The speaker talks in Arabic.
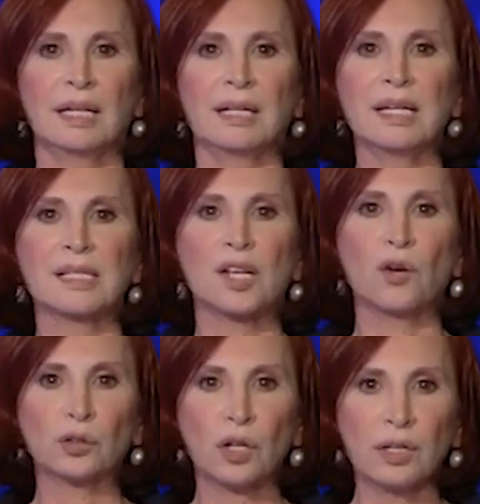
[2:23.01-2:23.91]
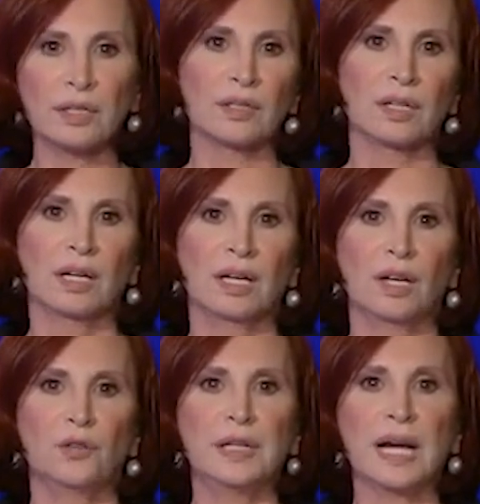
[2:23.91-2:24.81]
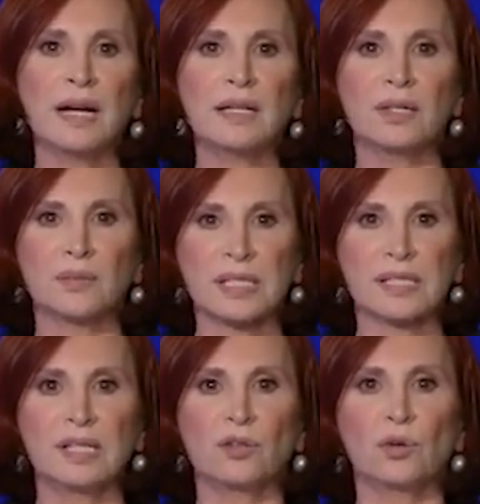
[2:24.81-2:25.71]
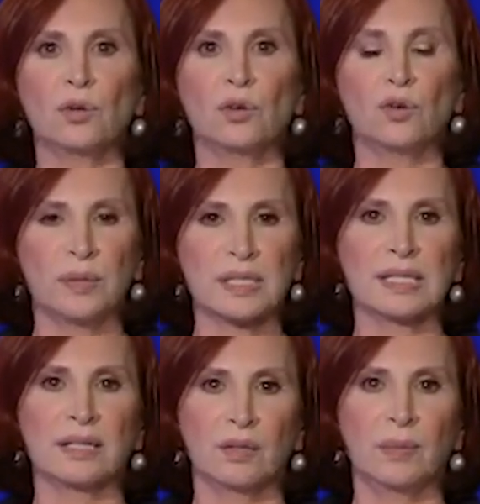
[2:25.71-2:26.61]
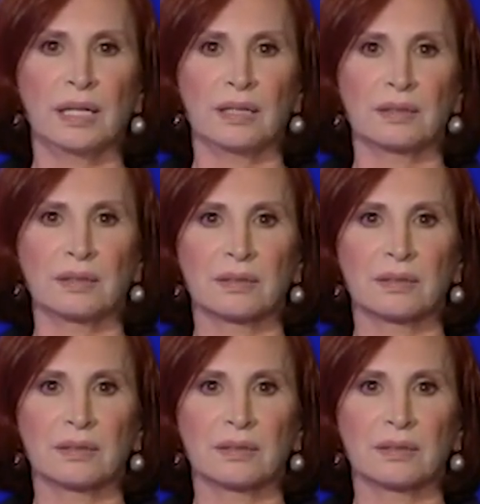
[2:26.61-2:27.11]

كل صوت حر في يقرر مصيره ومصير البلد